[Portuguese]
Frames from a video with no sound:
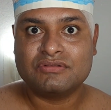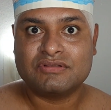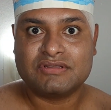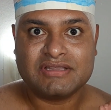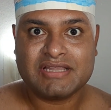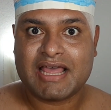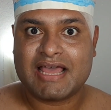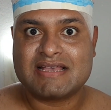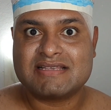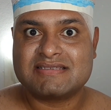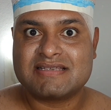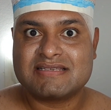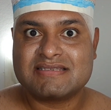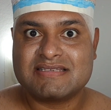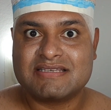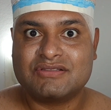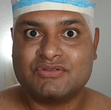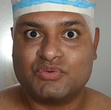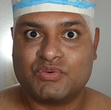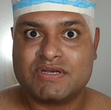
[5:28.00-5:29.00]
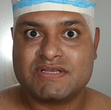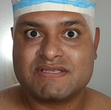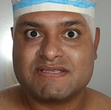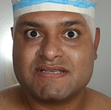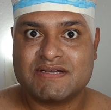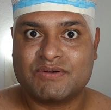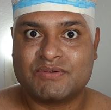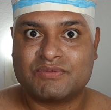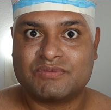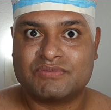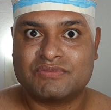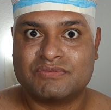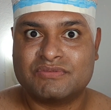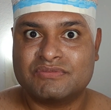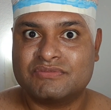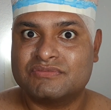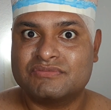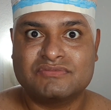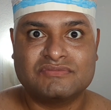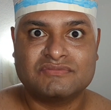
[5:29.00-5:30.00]
nessa situação?
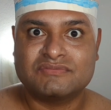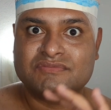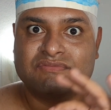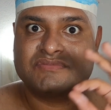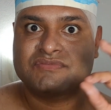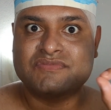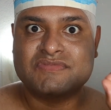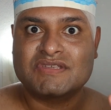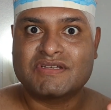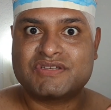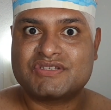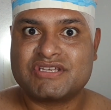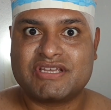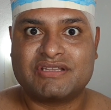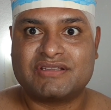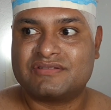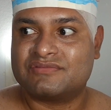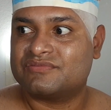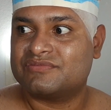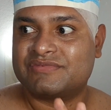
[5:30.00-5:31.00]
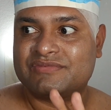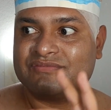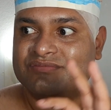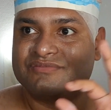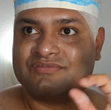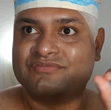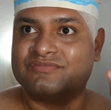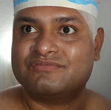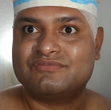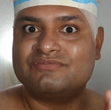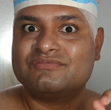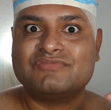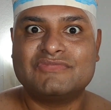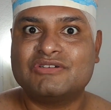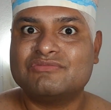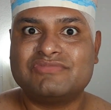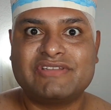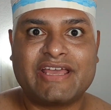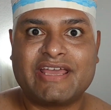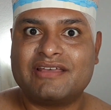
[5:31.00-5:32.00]
Gente,
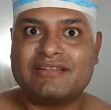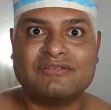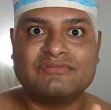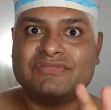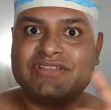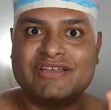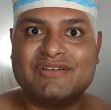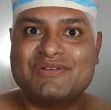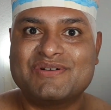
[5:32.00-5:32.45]
não tem, não tem